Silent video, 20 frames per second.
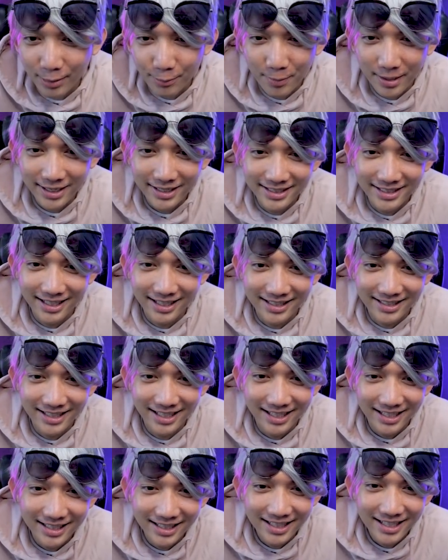baik-baik
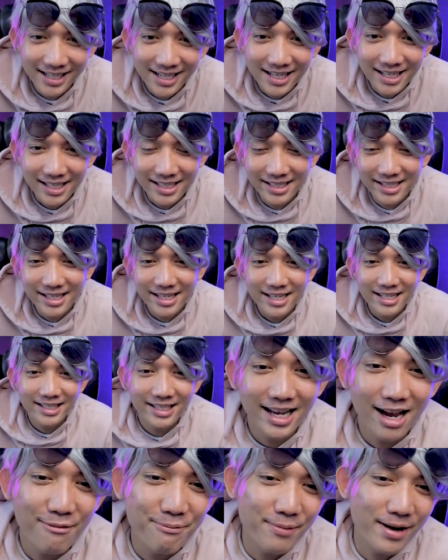saja.
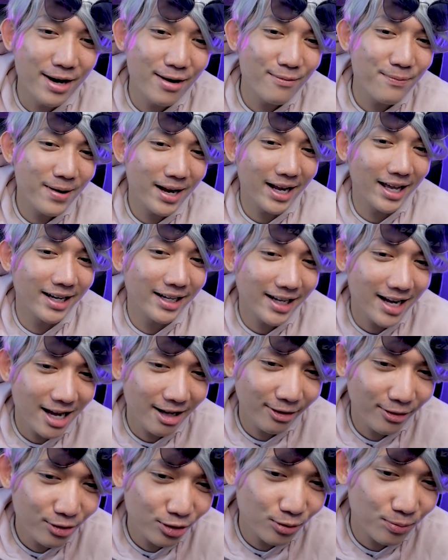Siapa yang pengen
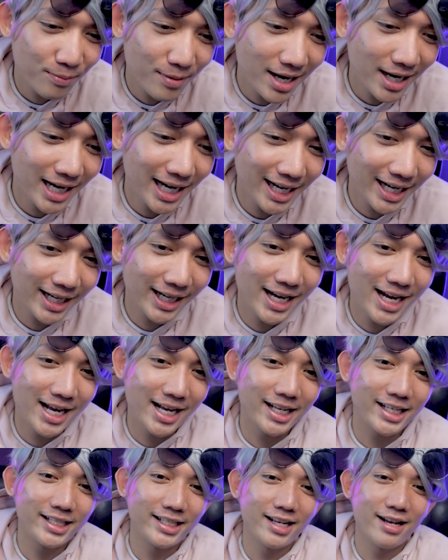kaktus bakar
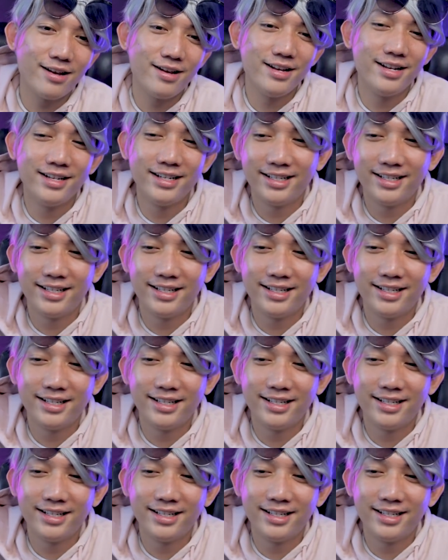guys? Ya,